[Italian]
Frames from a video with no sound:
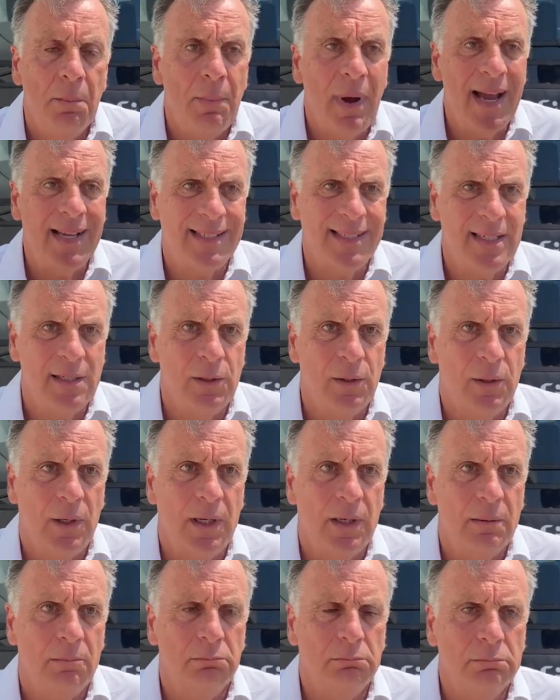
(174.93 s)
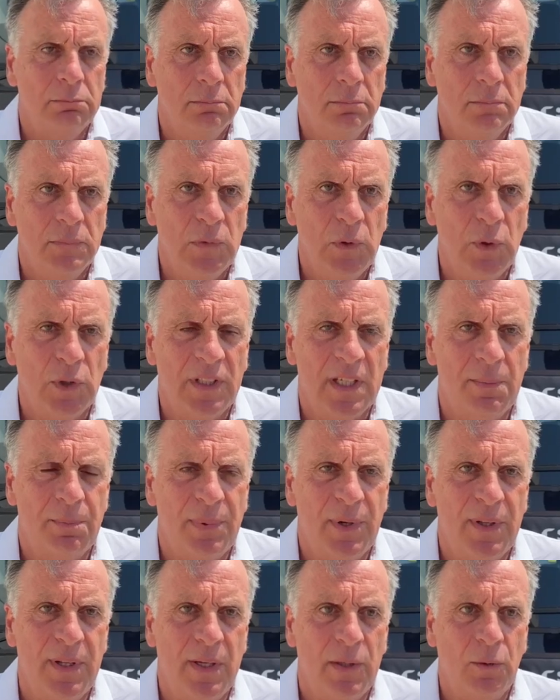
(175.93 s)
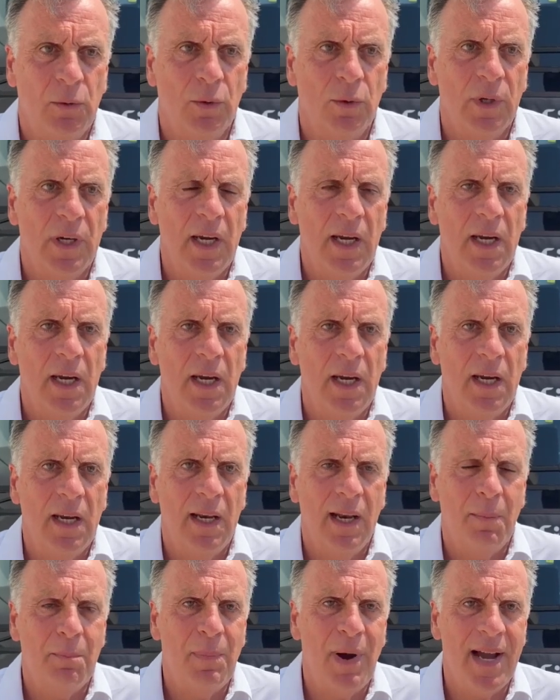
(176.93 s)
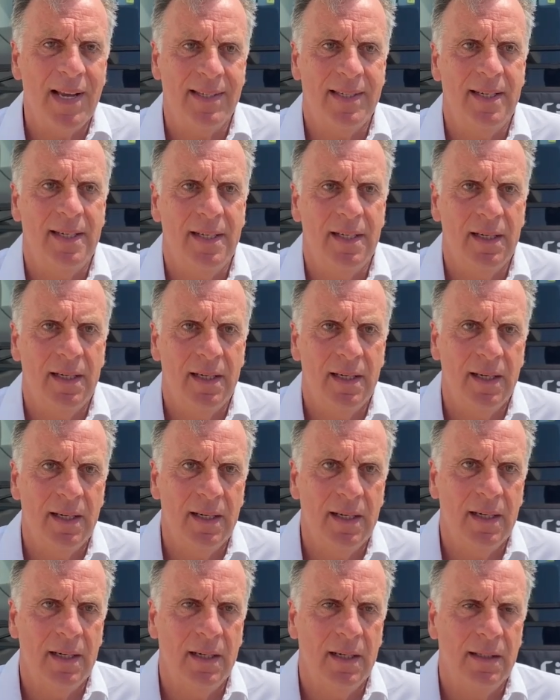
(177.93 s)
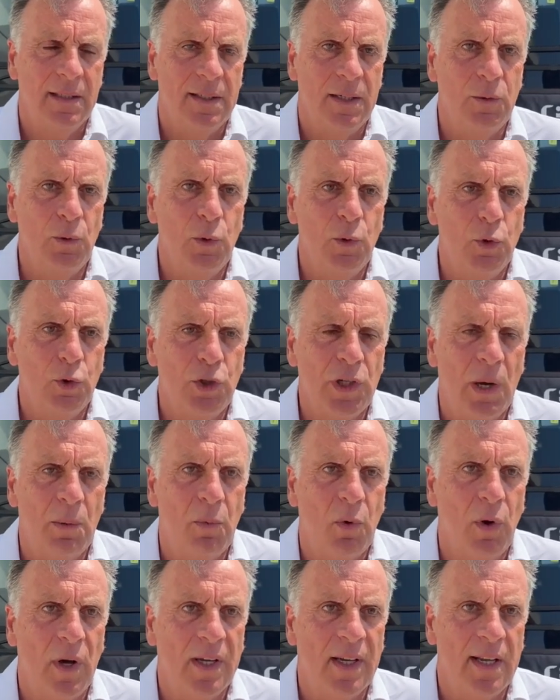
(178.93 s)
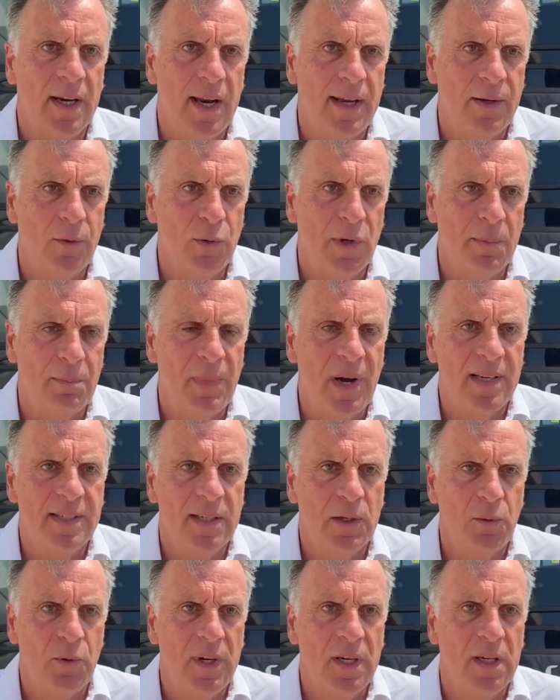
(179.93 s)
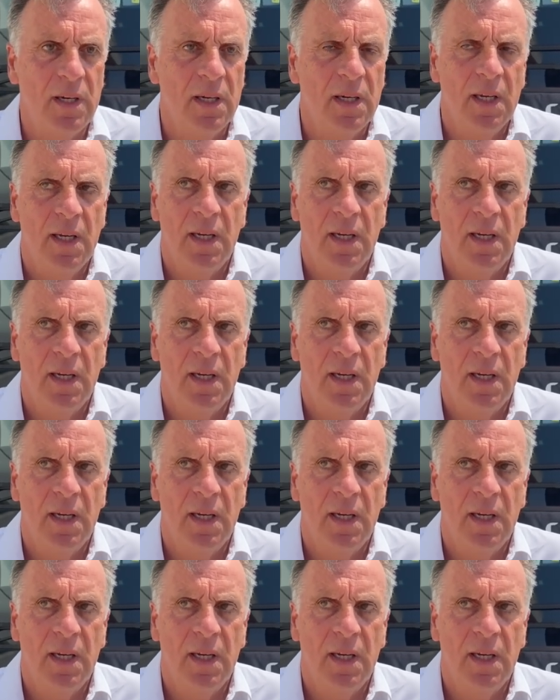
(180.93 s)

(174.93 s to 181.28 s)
Ah sì, eh, mm, io ho sempre detto che la base, se noi riusciamo a creare una base qui